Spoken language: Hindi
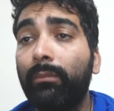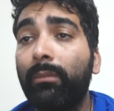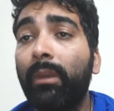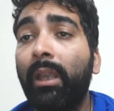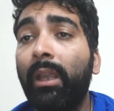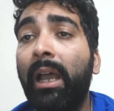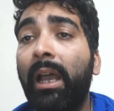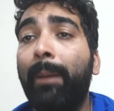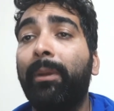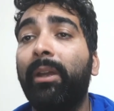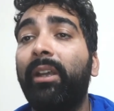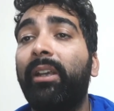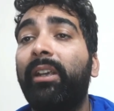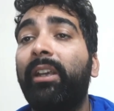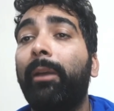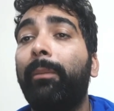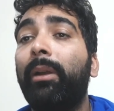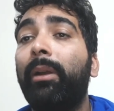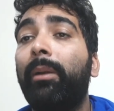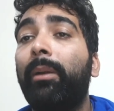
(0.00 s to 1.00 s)
आपकी
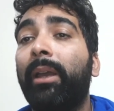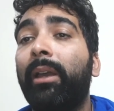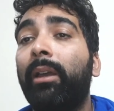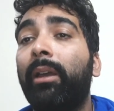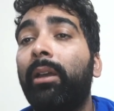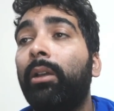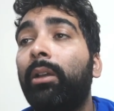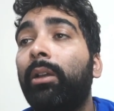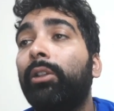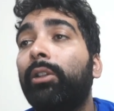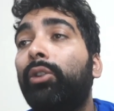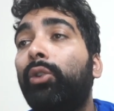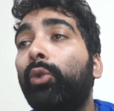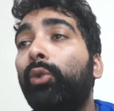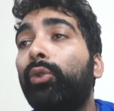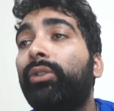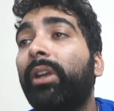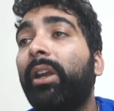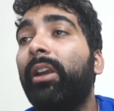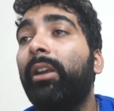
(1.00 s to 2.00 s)
टेबल में
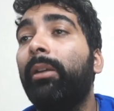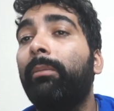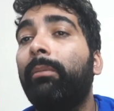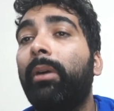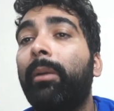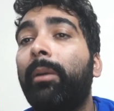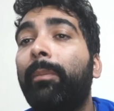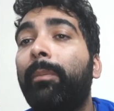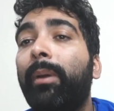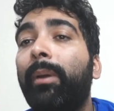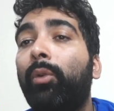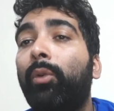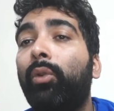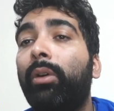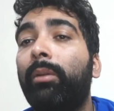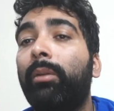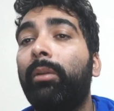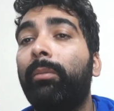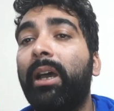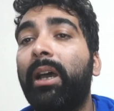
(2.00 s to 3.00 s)
दूसरे नंबर पे
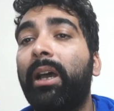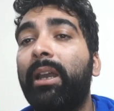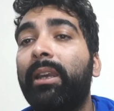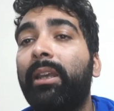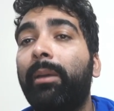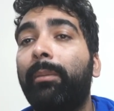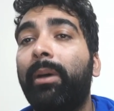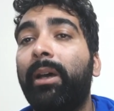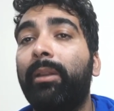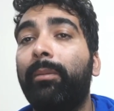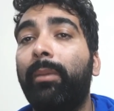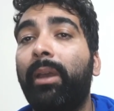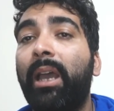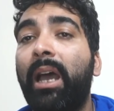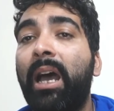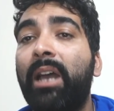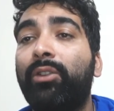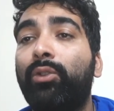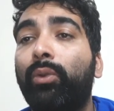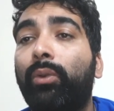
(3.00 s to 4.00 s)
मोहन बगान के बाद में
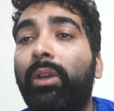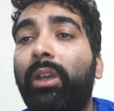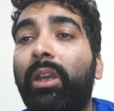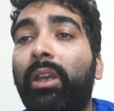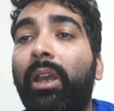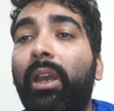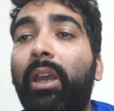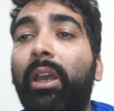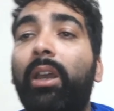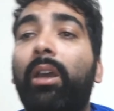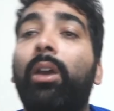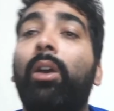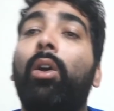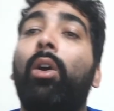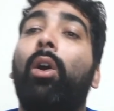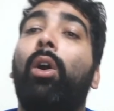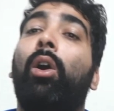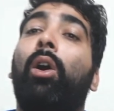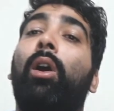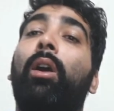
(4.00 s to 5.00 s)
आ चुकी है
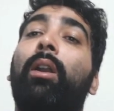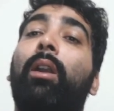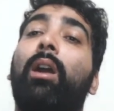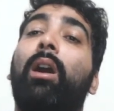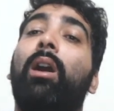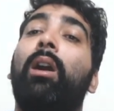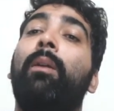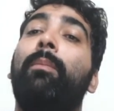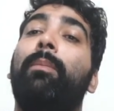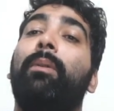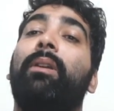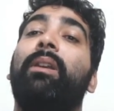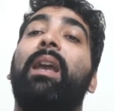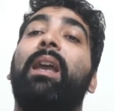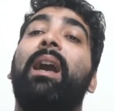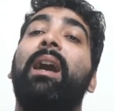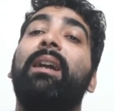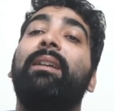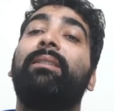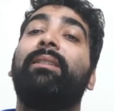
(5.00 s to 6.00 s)
और अब
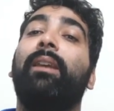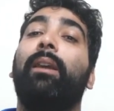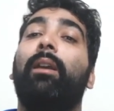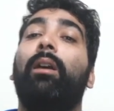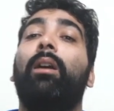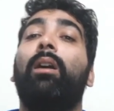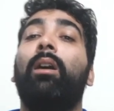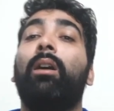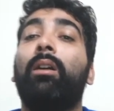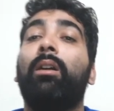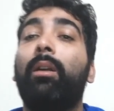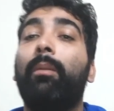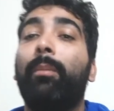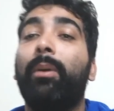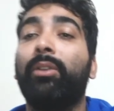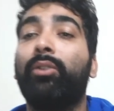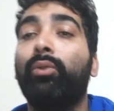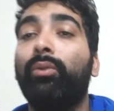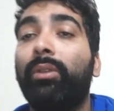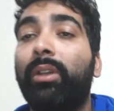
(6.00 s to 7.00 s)
यहां से अगर
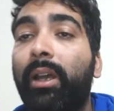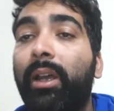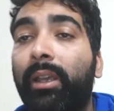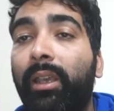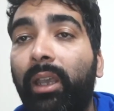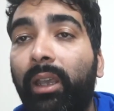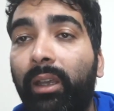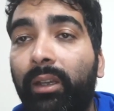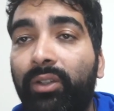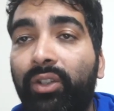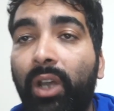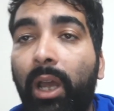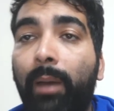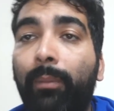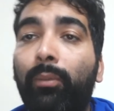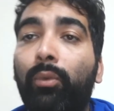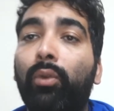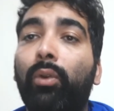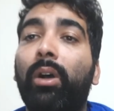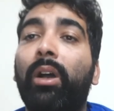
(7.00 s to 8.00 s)
वसुंधरा किंग
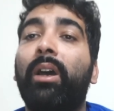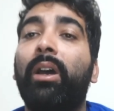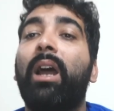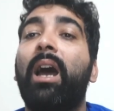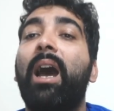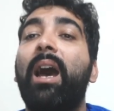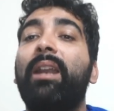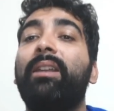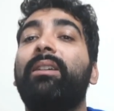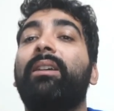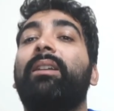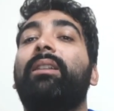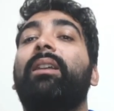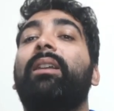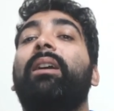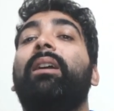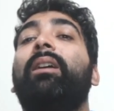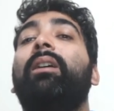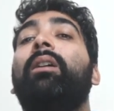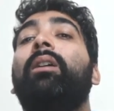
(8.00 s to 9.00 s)
शाम को अगर हार
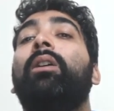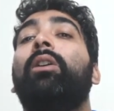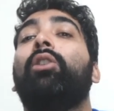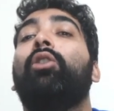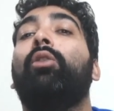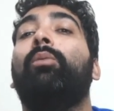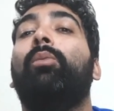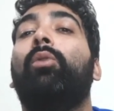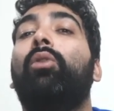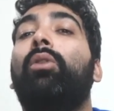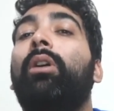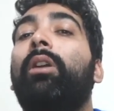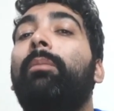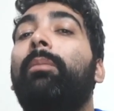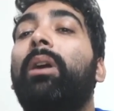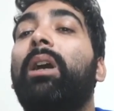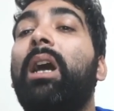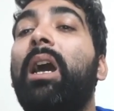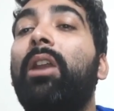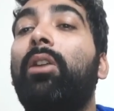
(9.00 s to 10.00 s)
जाता है तो
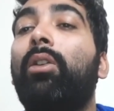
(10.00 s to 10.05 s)
मोहन बगान